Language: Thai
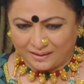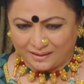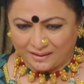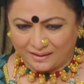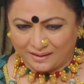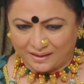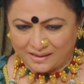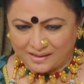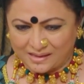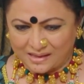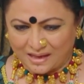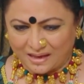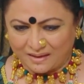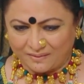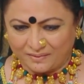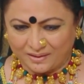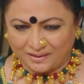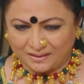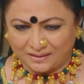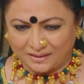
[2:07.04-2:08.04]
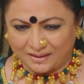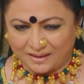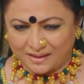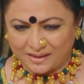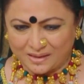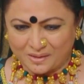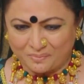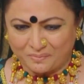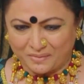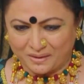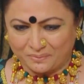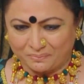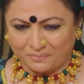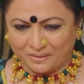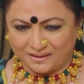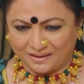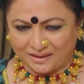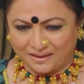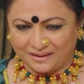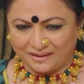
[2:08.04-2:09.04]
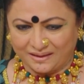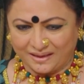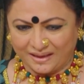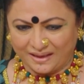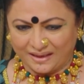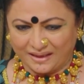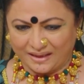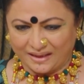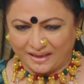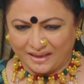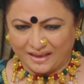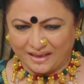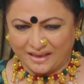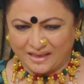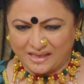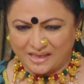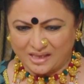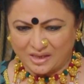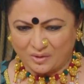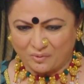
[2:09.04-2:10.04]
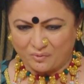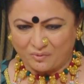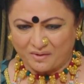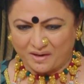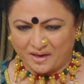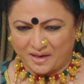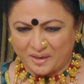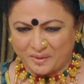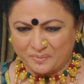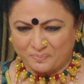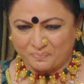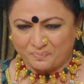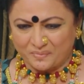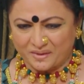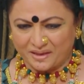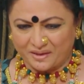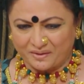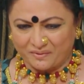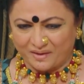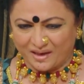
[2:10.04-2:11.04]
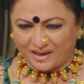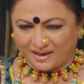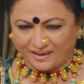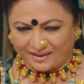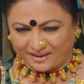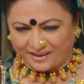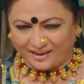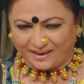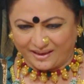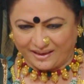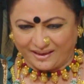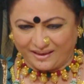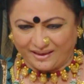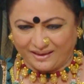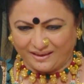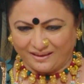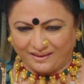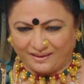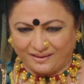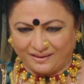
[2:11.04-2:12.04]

ชะตาของตระกูลเจ้าหานจะอยู่ในกำมือของตระกูลราชวัตร